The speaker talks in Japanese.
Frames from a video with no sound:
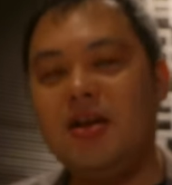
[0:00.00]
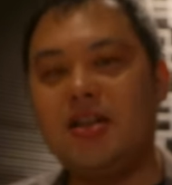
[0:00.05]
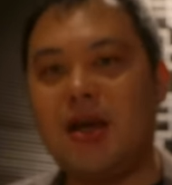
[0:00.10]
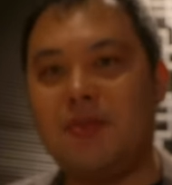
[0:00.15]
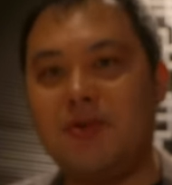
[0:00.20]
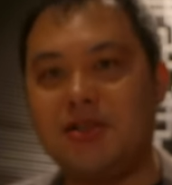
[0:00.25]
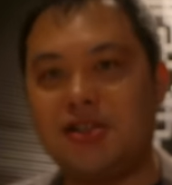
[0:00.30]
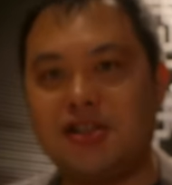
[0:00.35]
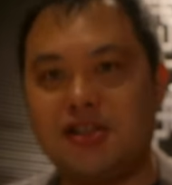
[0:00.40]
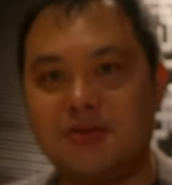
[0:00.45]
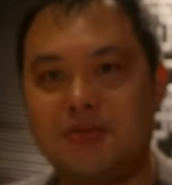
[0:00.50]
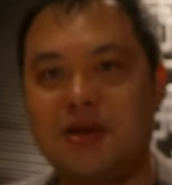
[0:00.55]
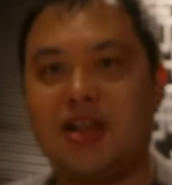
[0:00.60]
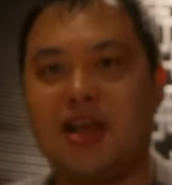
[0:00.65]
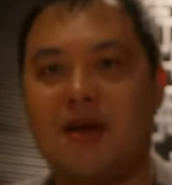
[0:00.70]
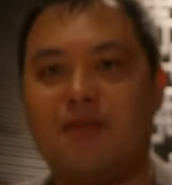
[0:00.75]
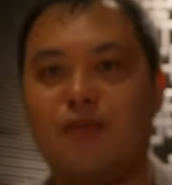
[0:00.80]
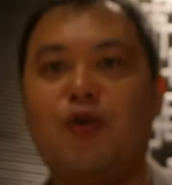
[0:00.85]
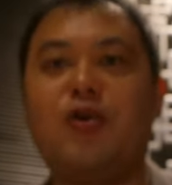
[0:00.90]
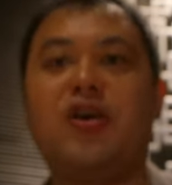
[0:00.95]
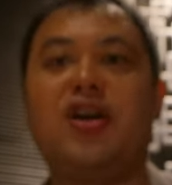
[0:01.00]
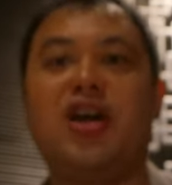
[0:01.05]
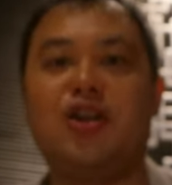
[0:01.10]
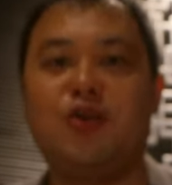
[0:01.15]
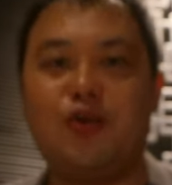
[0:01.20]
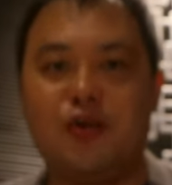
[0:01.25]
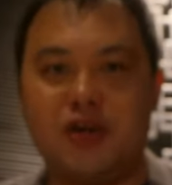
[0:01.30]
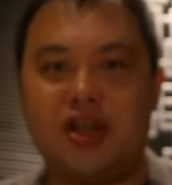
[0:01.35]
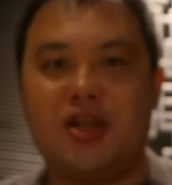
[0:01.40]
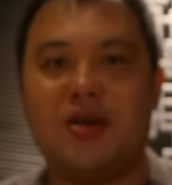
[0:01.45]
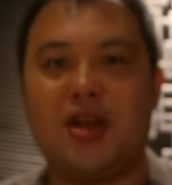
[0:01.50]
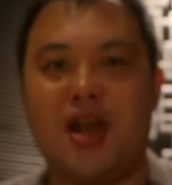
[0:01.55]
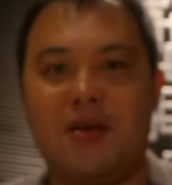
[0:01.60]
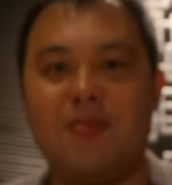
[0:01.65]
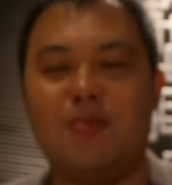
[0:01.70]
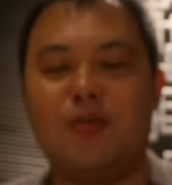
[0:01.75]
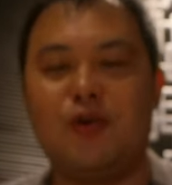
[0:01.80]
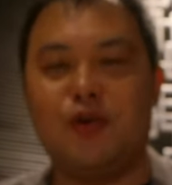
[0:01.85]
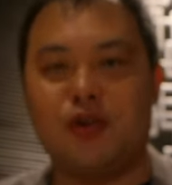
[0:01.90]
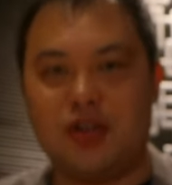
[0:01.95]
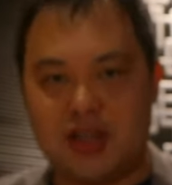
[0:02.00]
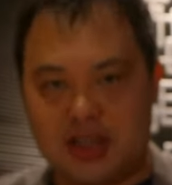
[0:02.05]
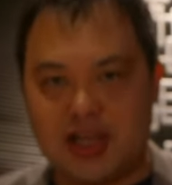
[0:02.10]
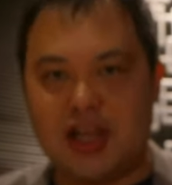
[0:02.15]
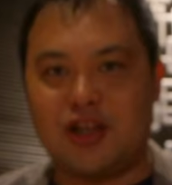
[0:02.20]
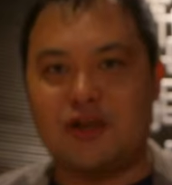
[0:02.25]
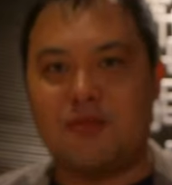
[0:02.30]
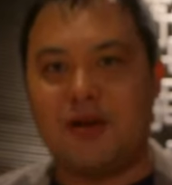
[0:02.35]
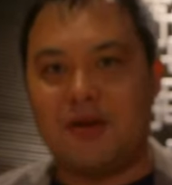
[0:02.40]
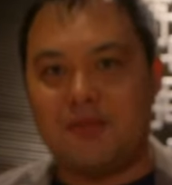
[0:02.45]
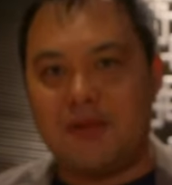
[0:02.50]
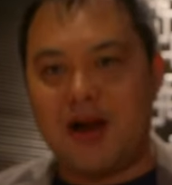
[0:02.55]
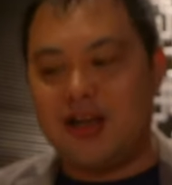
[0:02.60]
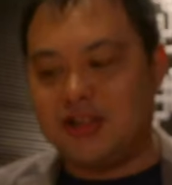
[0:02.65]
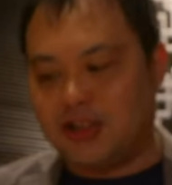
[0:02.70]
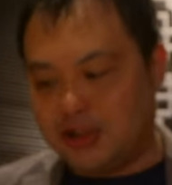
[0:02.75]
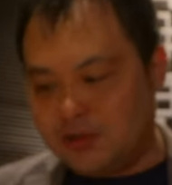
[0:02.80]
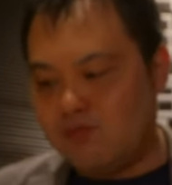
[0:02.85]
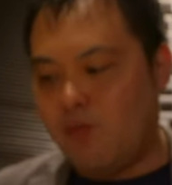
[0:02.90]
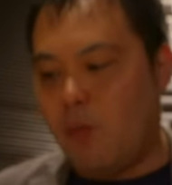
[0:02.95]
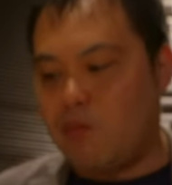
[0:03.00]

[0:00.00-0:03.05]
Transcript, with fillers: 食べ進めて、お部屋の方にね、戻っていきたいと思います。